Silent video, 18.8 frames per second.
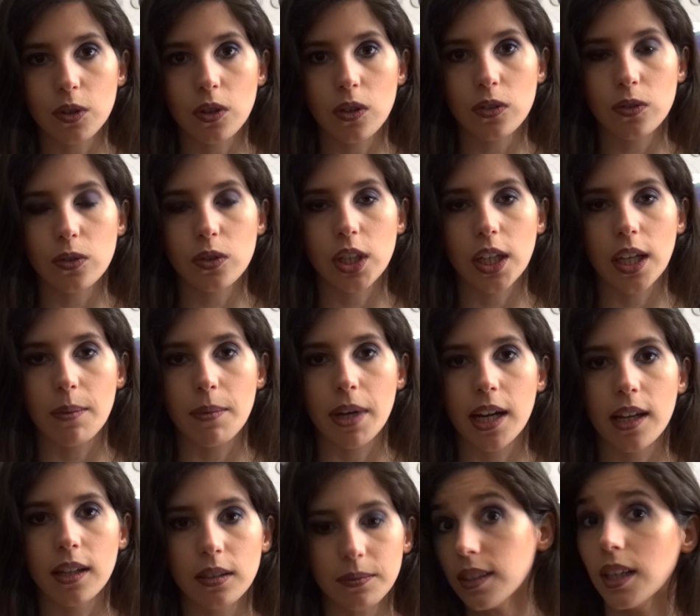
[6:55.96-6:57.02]
Sens de
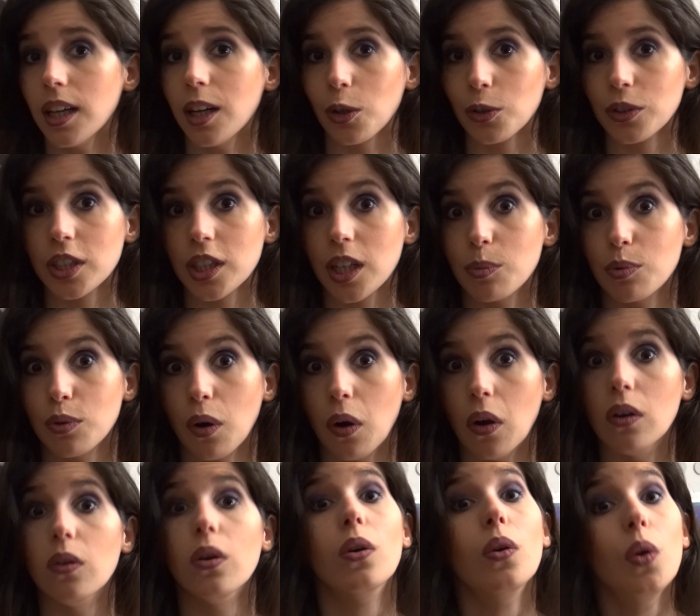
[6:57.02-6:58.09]
Shyamalan. Alors déjà pour
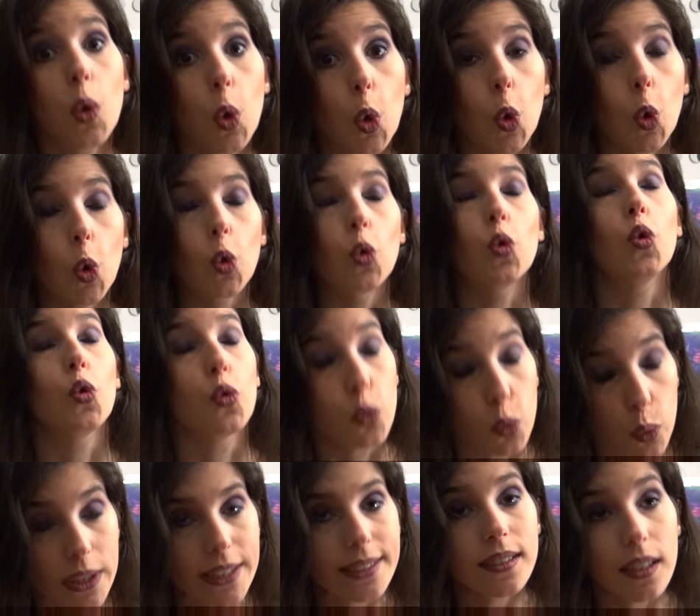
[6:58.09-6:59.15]
euh, le,
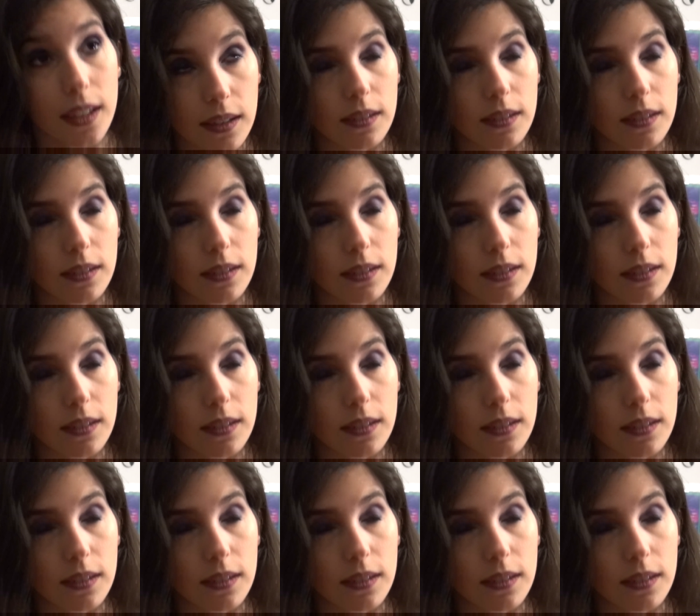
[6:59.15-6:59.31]
twist,